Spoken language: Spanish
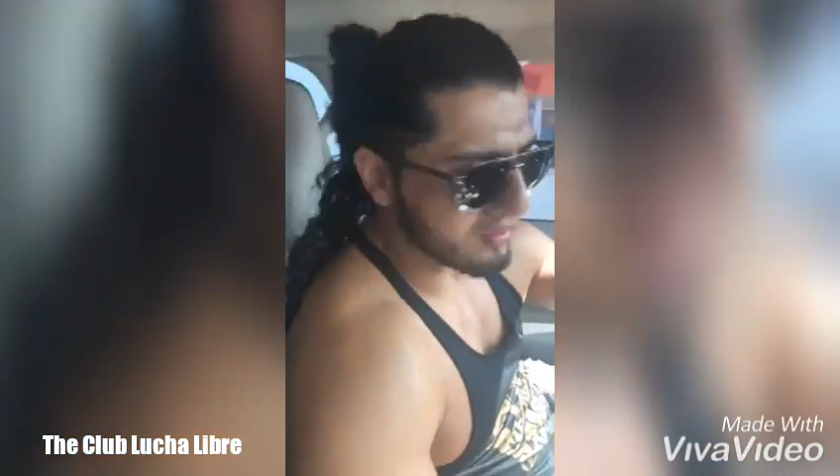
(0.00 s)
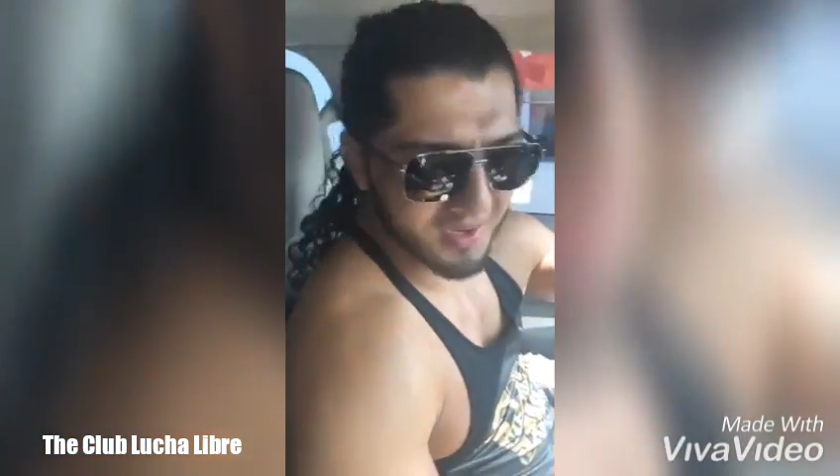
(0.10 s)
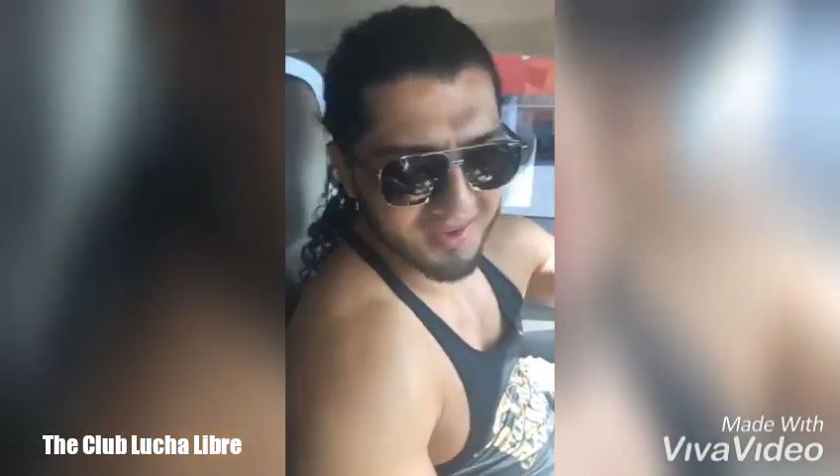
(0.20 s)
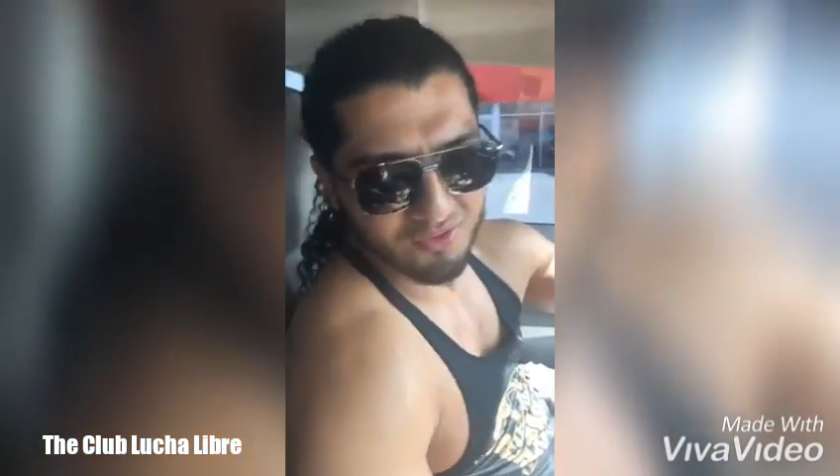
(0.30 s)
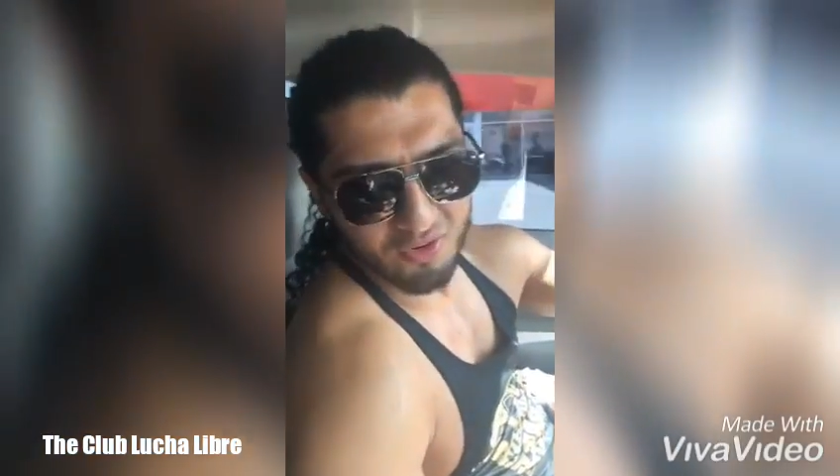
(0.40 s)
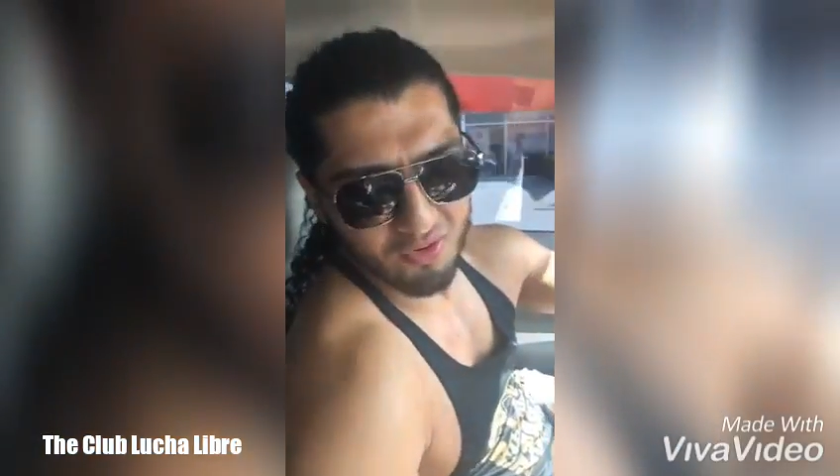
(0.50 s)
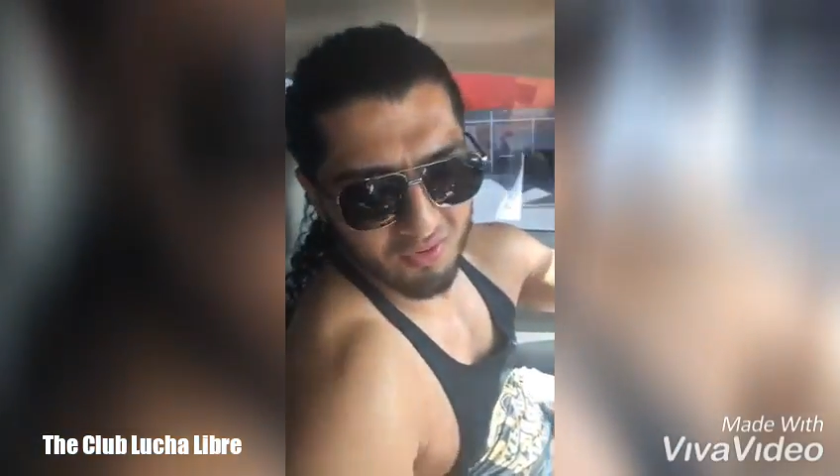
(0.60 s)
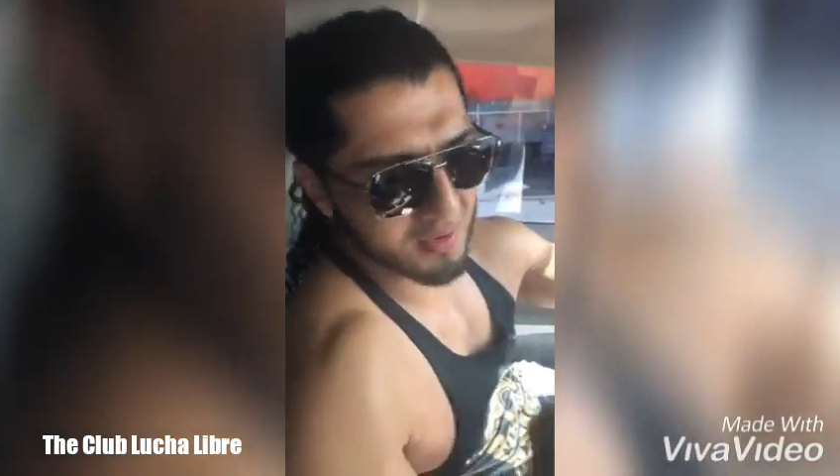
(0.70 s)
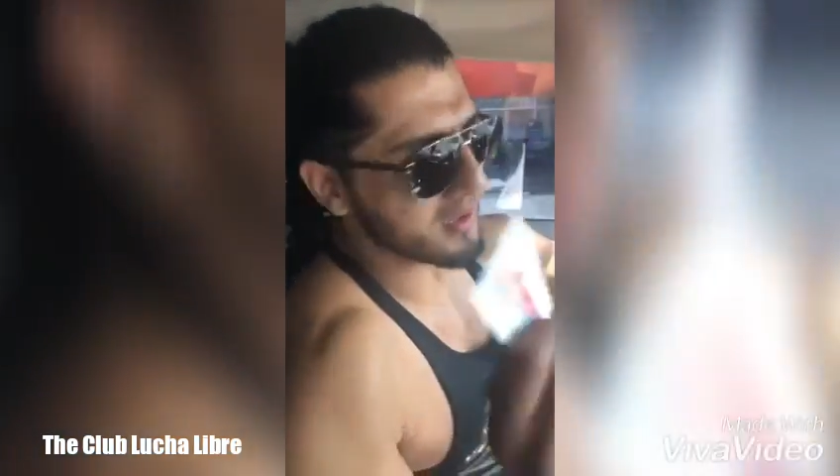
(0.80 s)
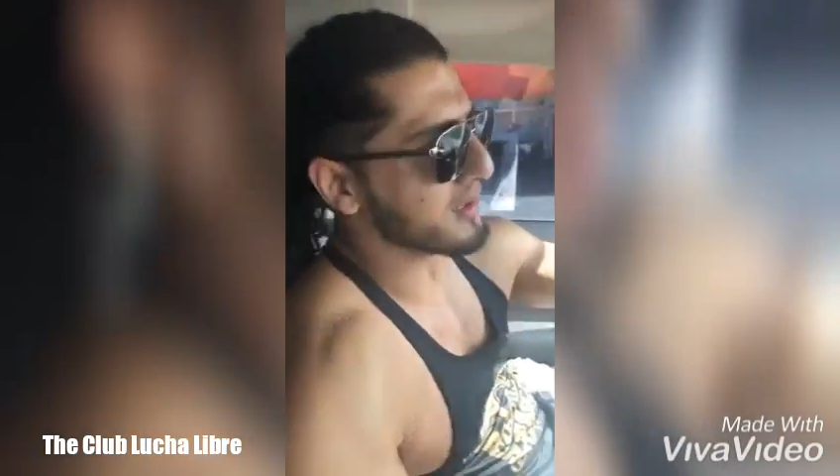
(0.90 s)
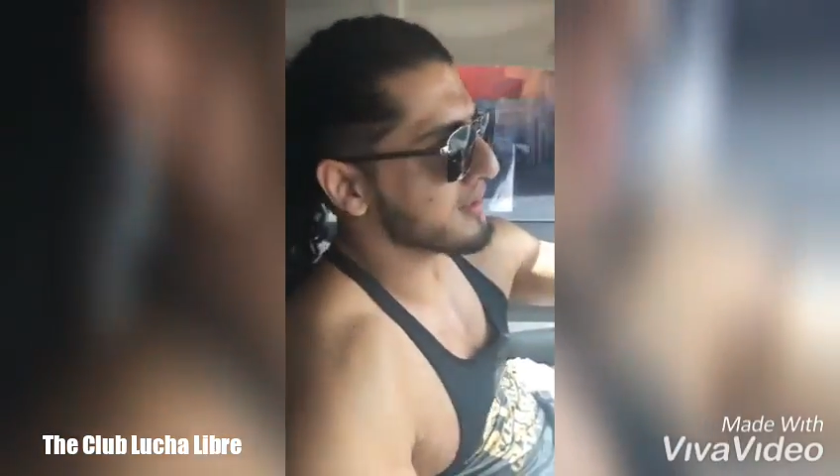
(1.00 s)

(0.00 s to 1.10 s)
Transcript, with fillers: no crean todo en el